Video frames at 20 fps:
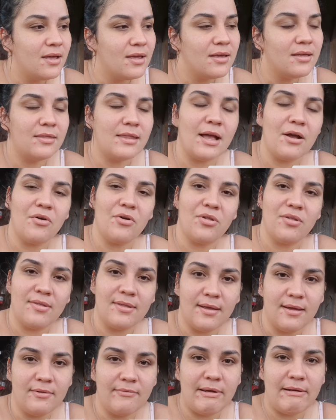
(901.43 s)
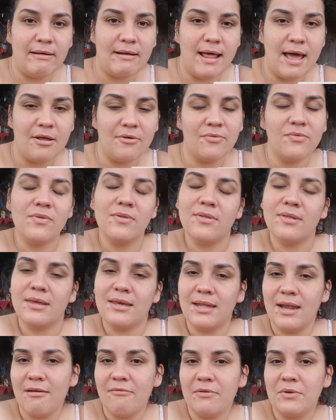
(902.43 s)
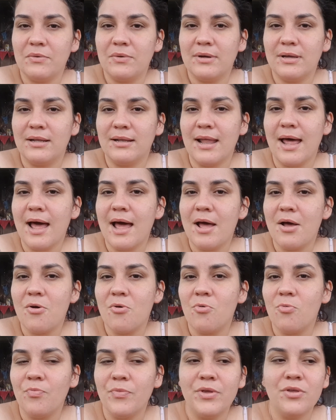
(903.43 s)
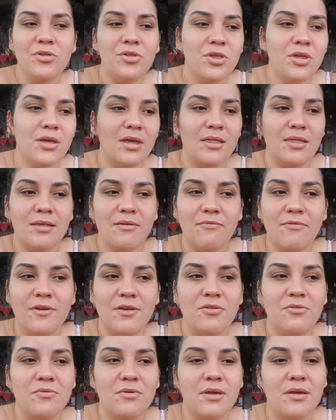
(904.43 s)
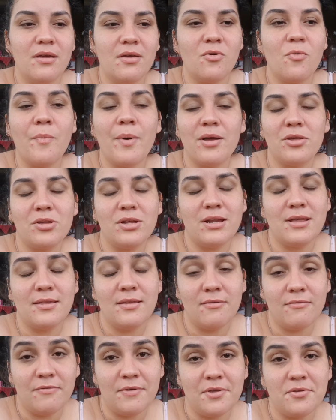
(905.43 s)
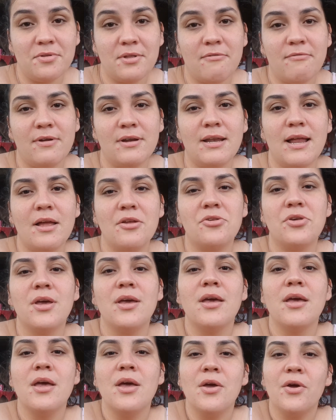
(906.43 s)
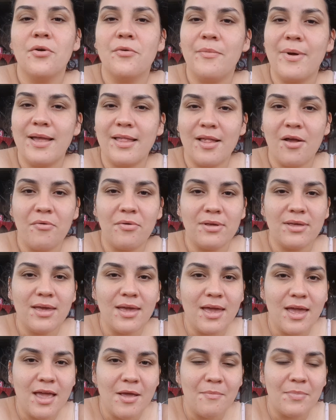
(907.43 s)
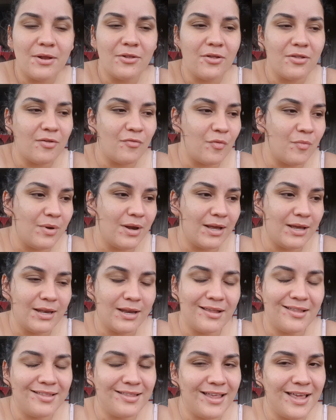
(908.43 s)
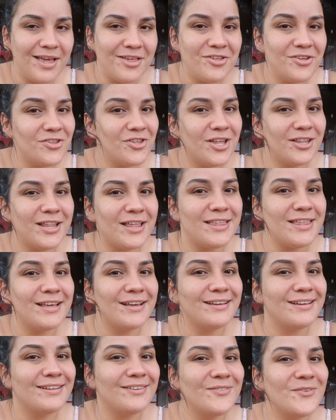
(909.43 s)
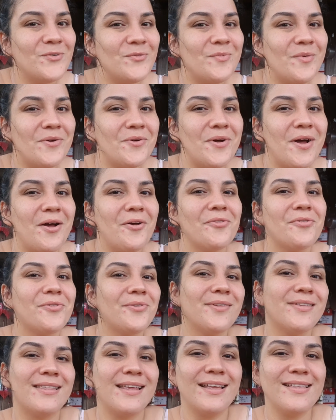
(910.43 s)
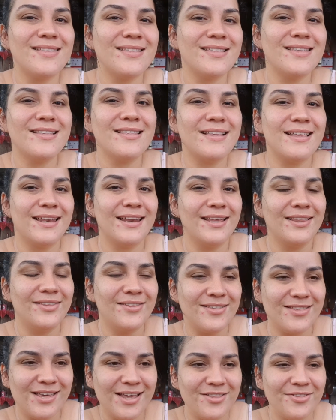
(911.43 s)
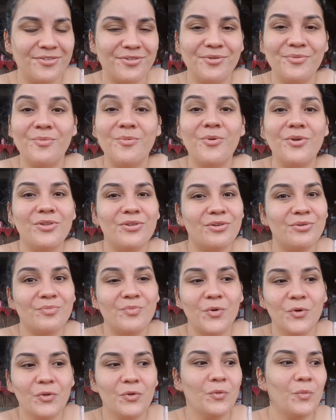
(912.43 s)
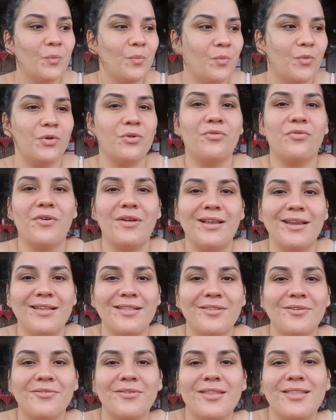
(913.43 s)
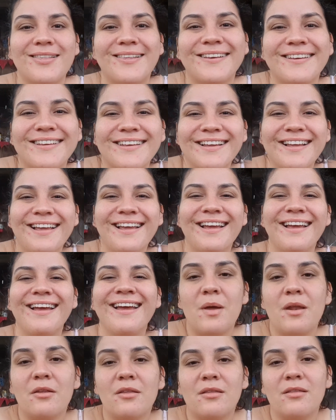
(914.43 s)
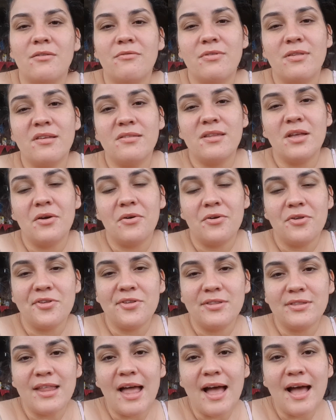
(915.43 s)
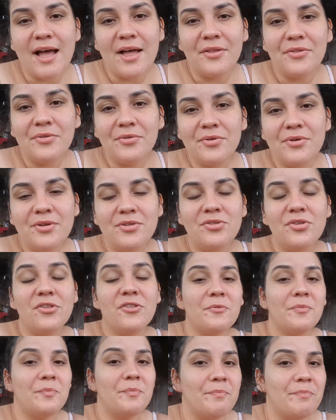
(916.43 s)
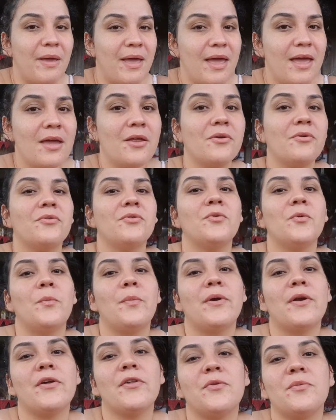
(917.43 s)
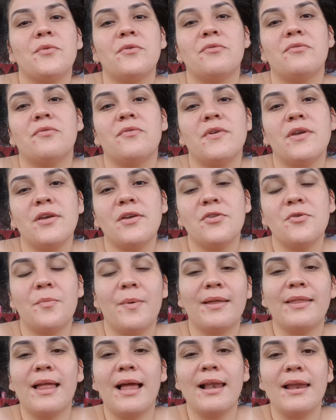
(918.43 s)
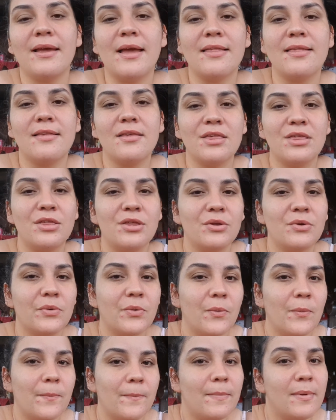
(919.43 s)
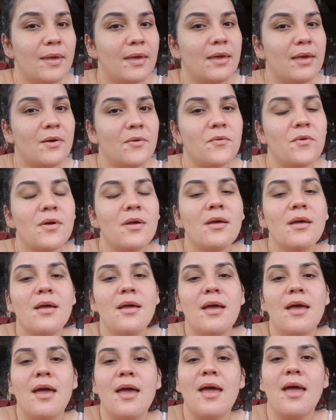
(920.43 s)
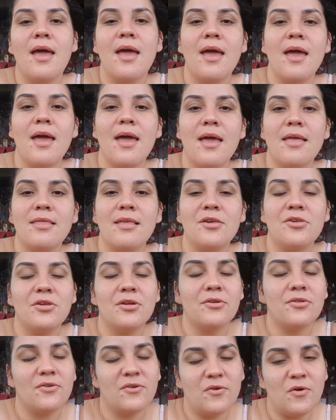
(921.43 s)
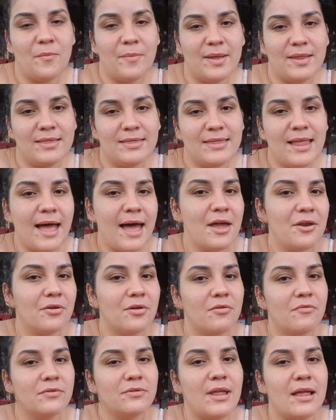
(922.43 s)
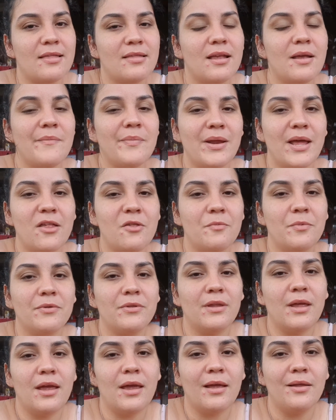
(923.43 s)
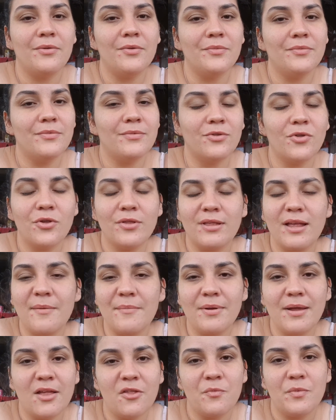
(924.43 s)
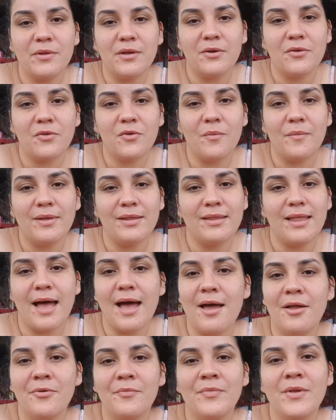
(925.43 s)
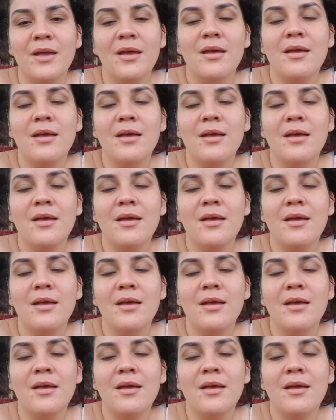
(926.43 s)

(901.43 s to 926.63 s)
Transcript: e tá gostando, é claro, se inscreva no canal, indique esse vídeo e compartilhe esse vídeo, na verdade, com mais alguém, pra nossa família crescer. A gente já tá chegando rumo aos 200 inscritos. Gente, eu tô muito, muito, muito feliz com isso. Espero que você tenha gostado. Te espero no próximo vídeo para estar tá ali assistindo comigo. É, deixando seu comentário, que eu vou estar tá sempre respondendo. Tô sempre respondendo os comentários.